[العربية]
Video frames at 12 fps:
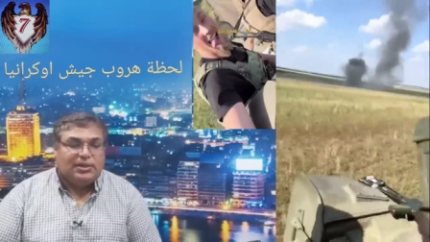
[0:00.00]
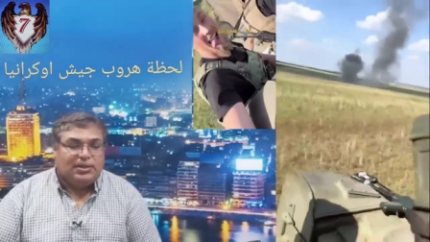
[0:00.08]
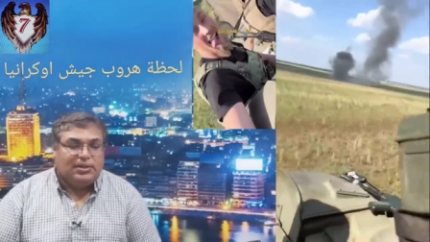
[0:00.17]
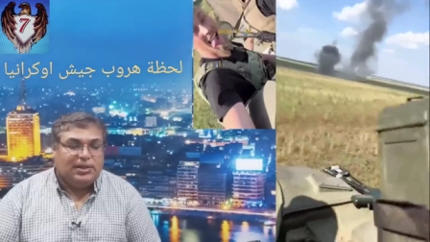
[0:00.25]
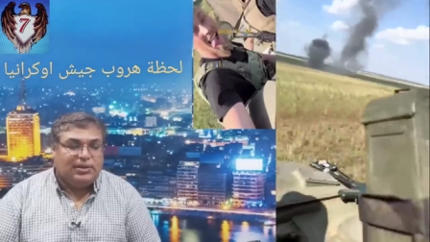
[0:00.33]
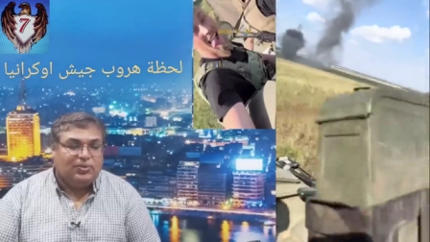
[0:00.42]

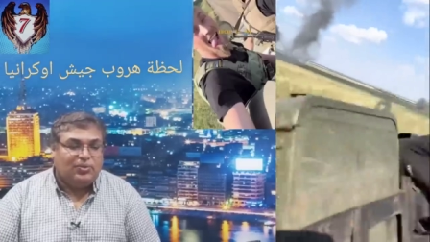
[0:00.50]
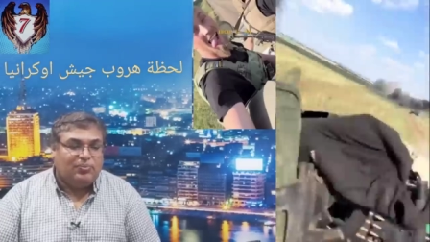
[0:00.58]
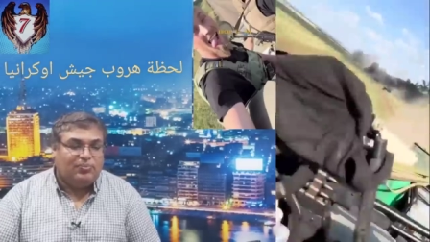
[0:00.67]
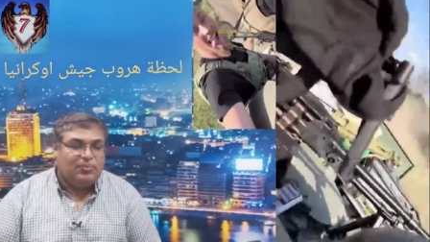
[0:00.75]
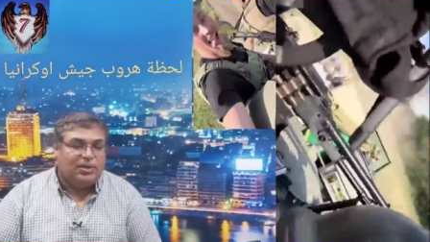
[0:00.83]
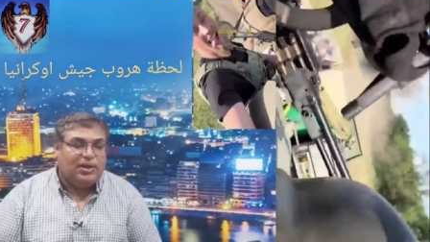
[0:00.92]

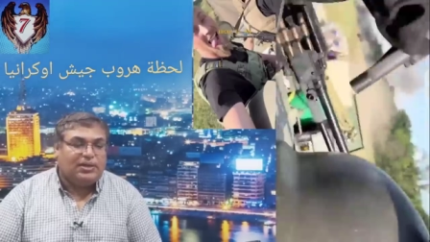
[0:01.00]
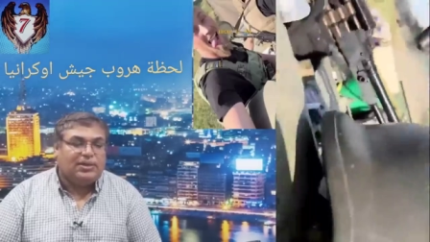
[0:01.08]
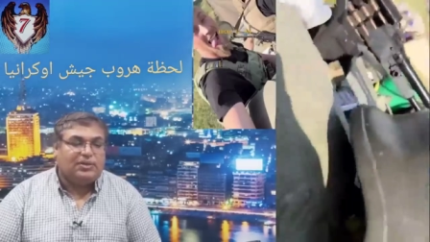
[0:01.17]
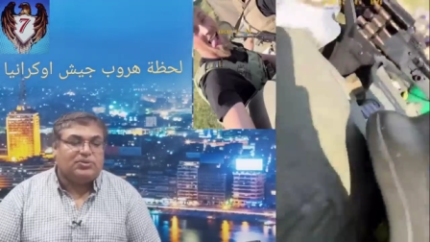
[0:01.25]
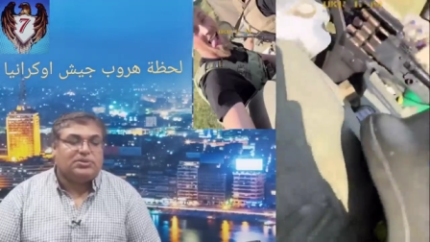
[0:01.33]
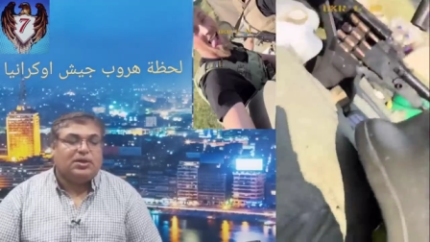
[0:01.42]
لديهم أن
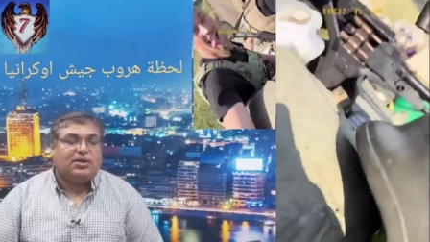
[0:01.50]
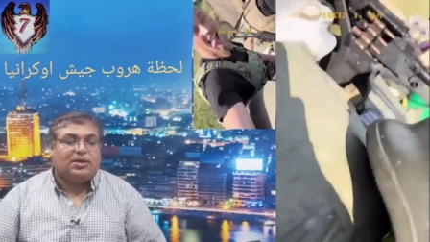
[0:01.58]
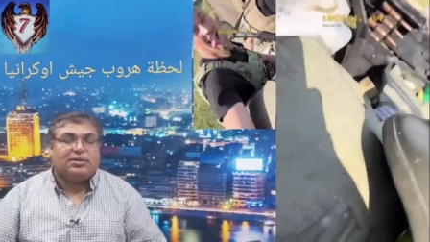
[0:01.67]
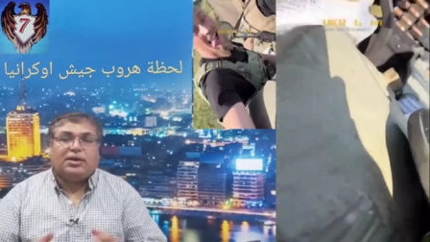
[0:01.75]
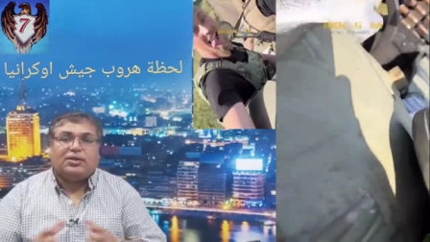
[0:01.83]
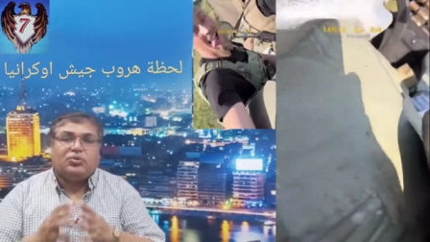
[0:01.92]
روسيا
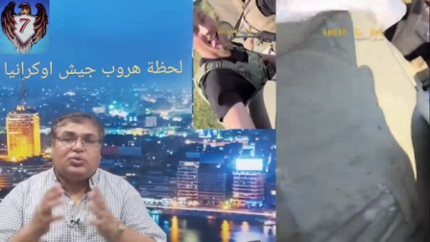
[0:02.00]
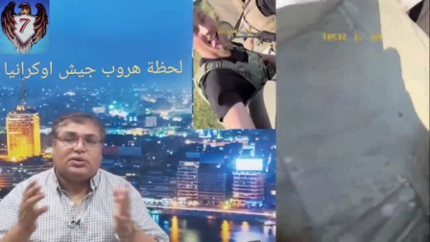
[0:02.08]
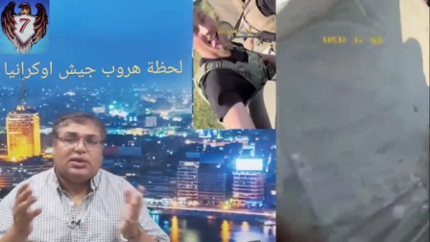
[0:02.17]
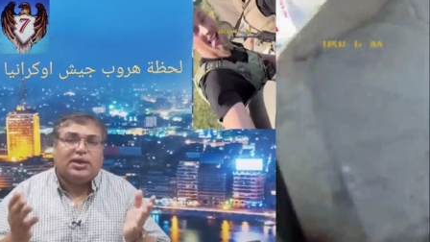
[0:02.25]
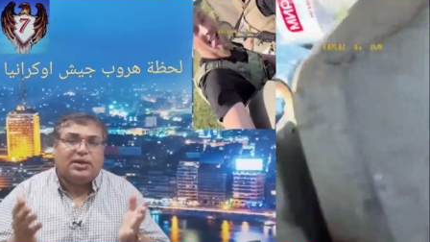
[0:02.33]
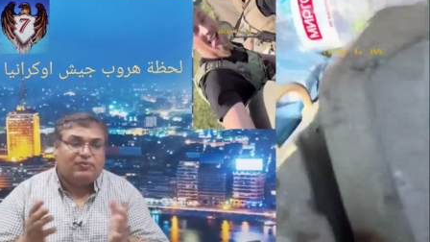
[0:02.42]
قد تكون
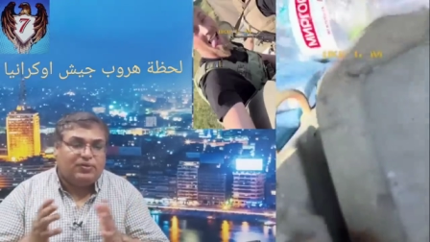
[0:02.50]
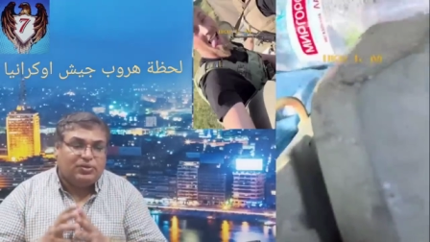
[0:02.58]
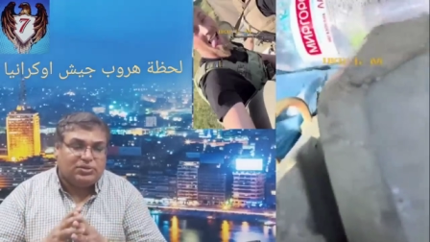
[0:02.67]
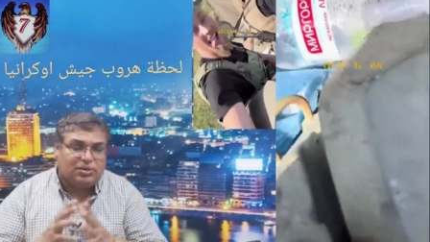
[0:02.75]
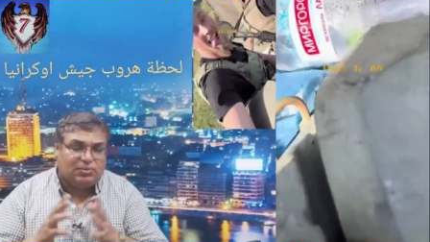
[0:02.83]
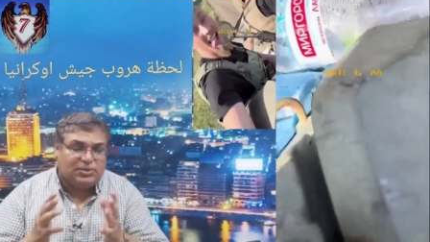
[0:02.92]
خائفة
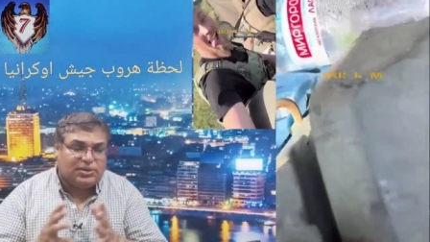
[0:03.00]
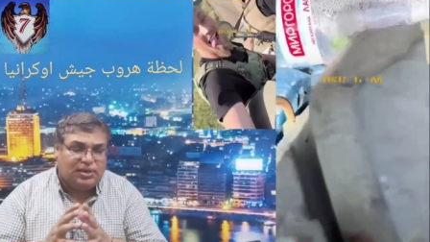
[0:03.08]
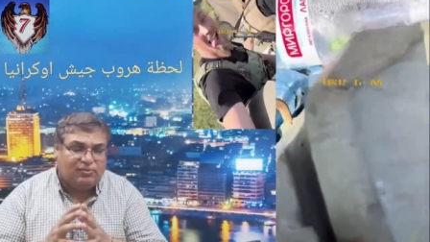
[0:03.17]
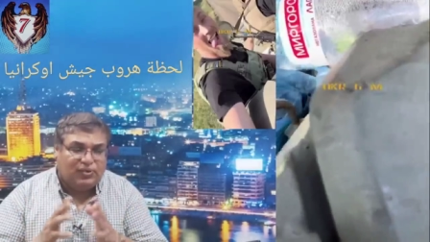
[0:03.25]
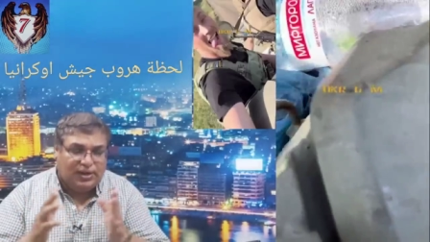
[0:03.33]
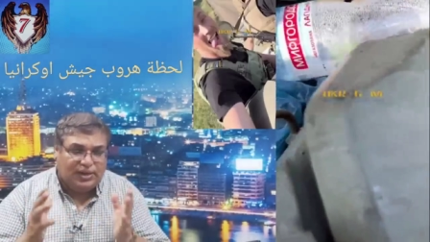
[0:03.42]
روسيا مش
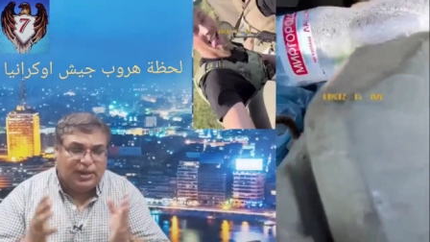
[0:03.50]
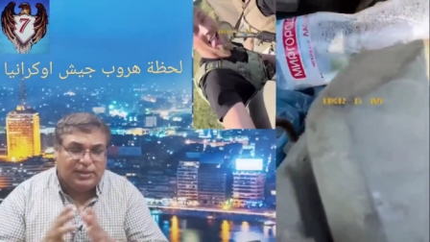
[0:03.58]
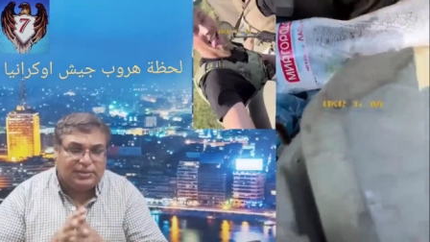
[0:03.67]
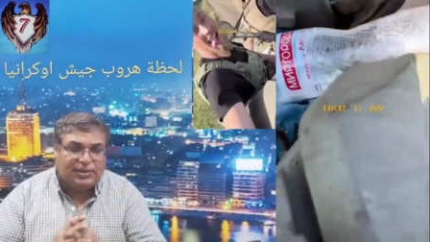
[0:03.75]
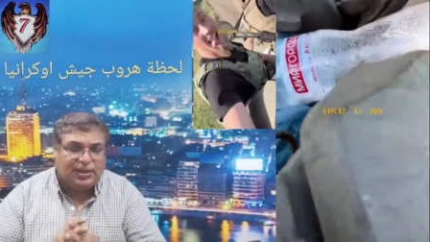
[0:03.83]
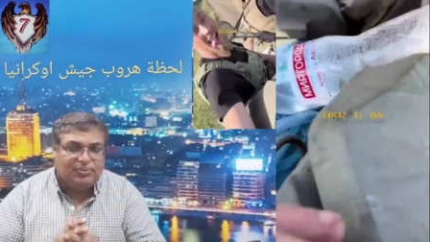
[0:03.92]
خايفة على
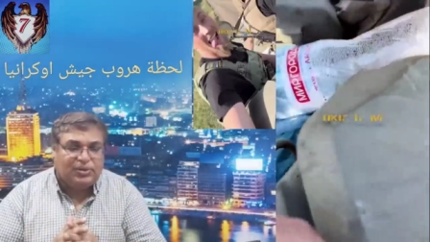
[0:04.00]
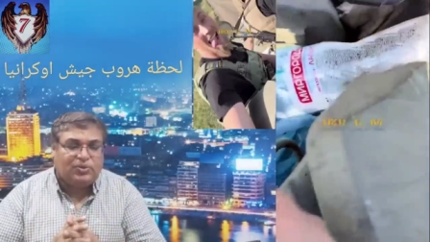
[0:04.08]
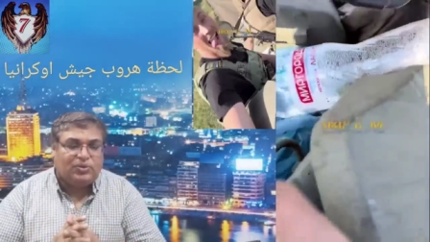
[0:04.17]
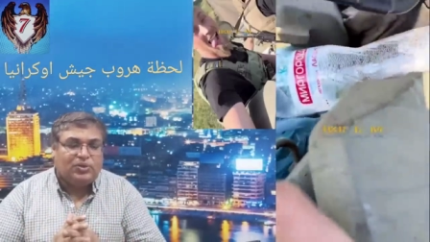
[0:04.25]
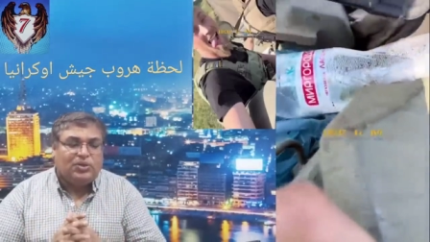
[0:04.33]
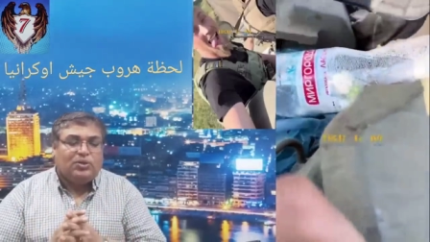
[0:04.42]
حد تعبيره